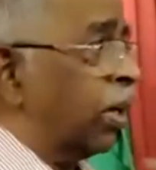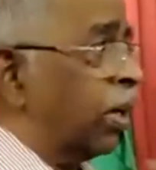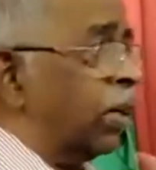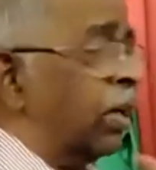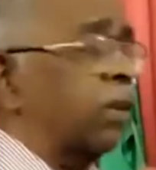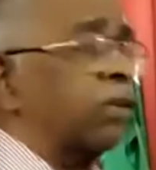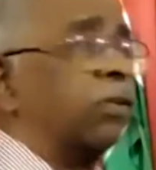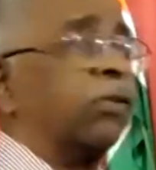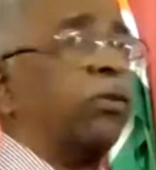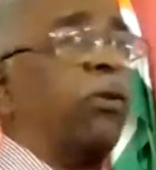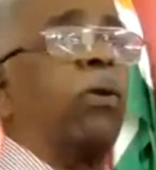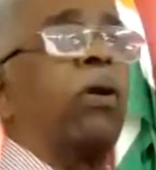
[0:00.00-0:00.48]

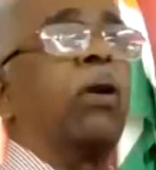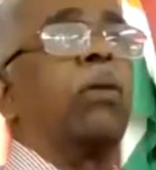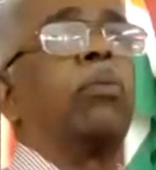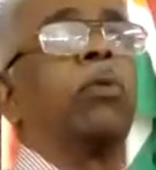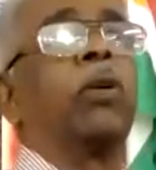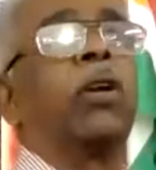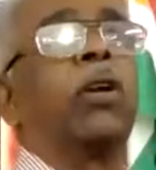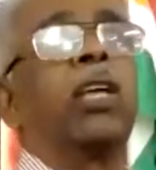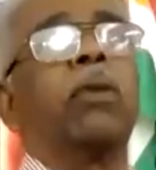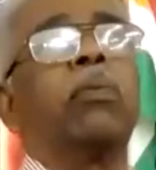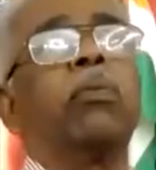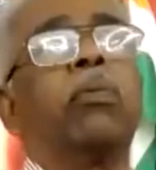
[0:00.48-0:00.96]
என்ன சொல்ல
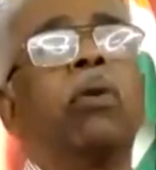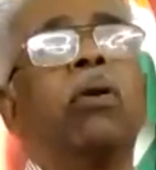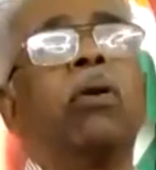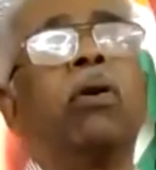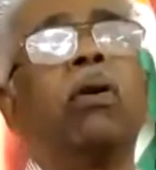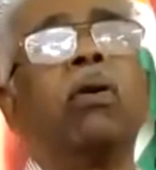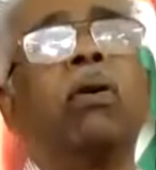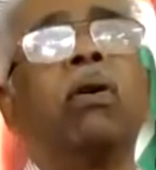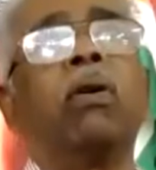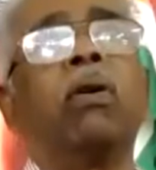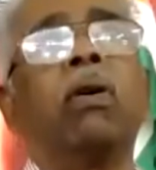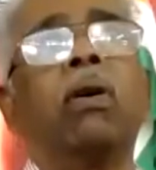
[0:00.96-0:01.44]
முடியுமோ
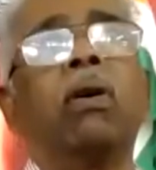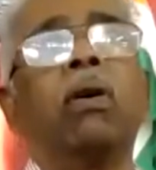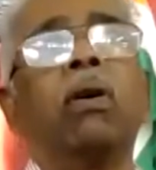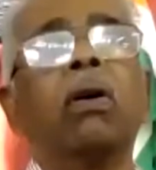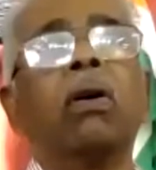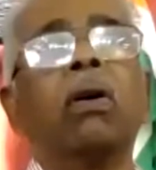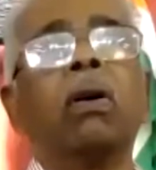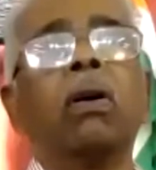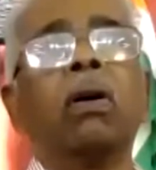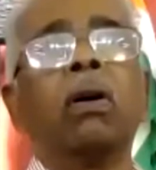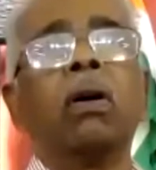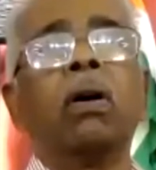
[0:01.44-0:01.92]

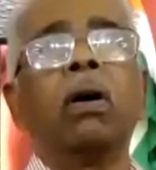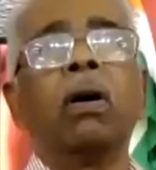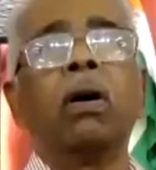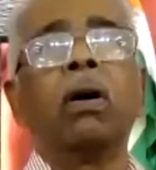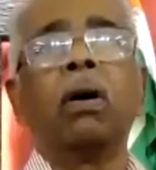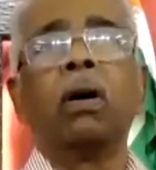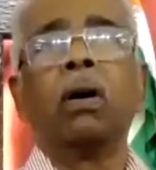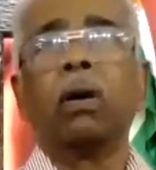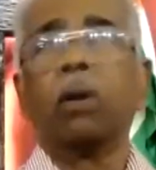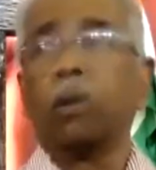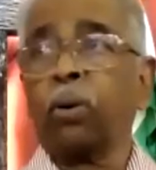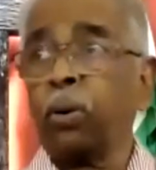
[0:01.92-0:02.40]

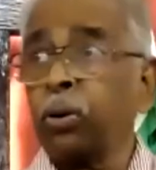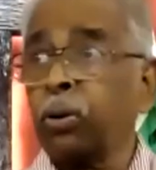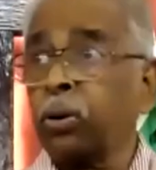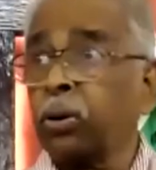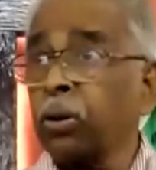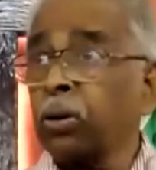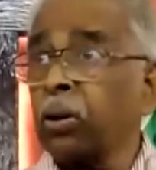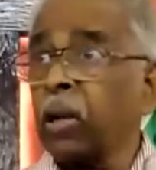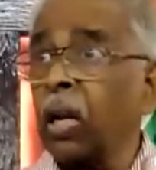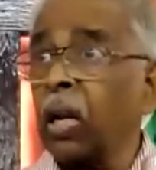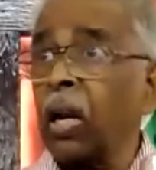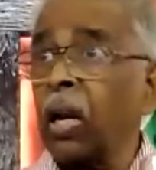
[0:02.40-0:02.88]

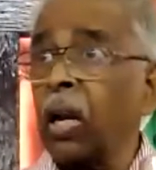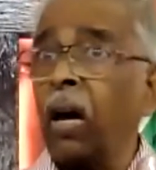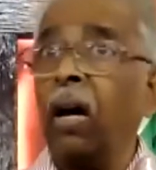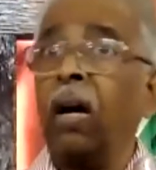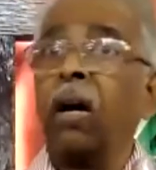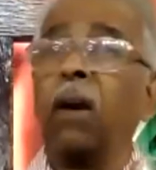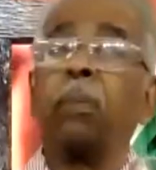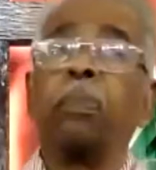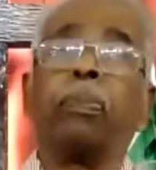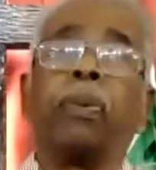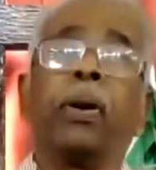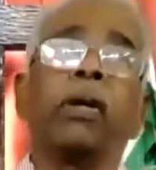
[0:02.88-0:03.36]

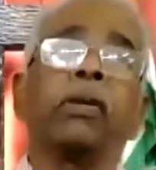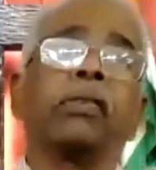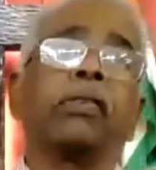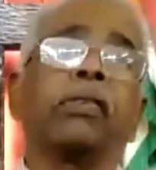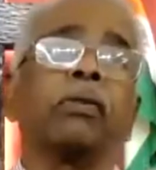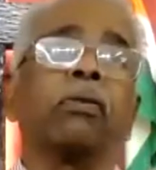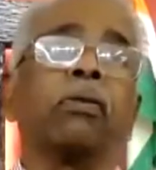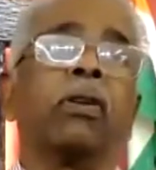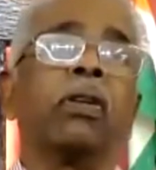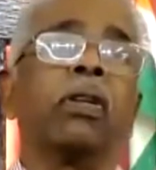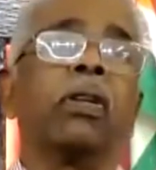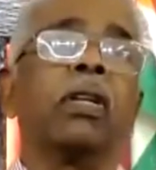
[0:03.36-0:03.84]
குத்துதலாக
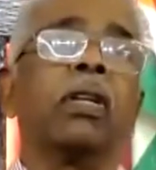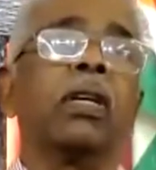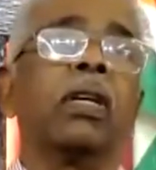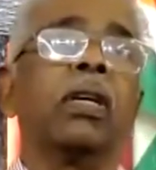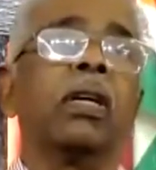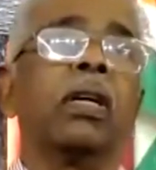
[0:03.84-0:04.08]
பேசுவது